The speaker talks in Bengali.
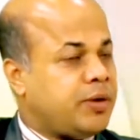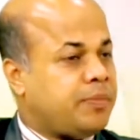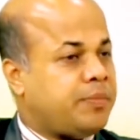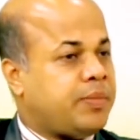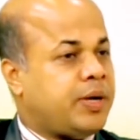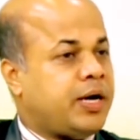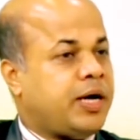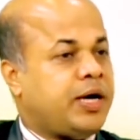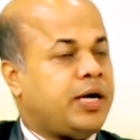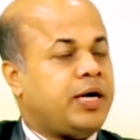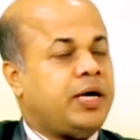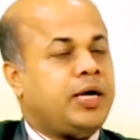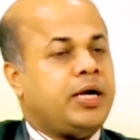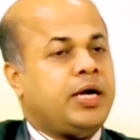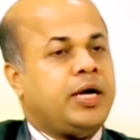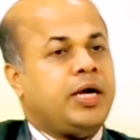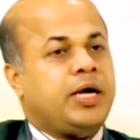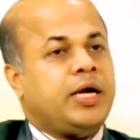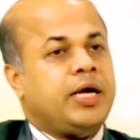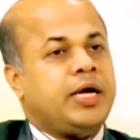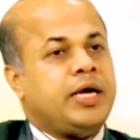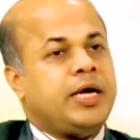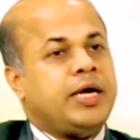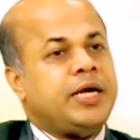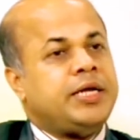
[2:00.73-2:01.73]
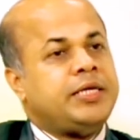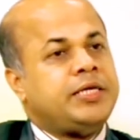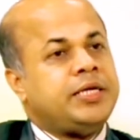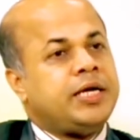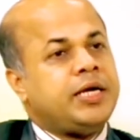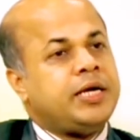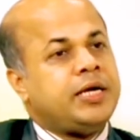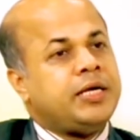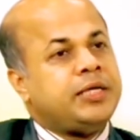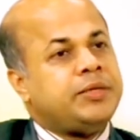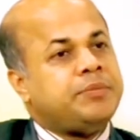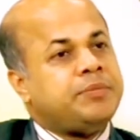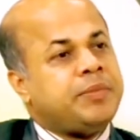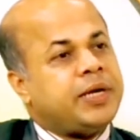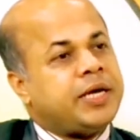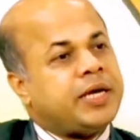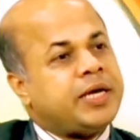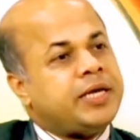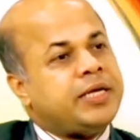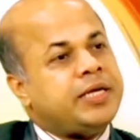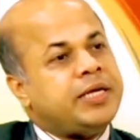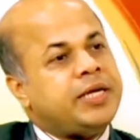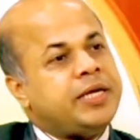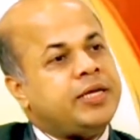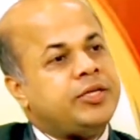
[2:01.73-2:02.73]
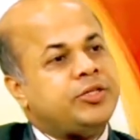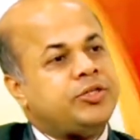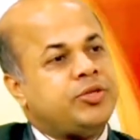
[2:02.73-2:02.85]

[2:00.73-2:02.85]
বা এটার মেকানিক্যালি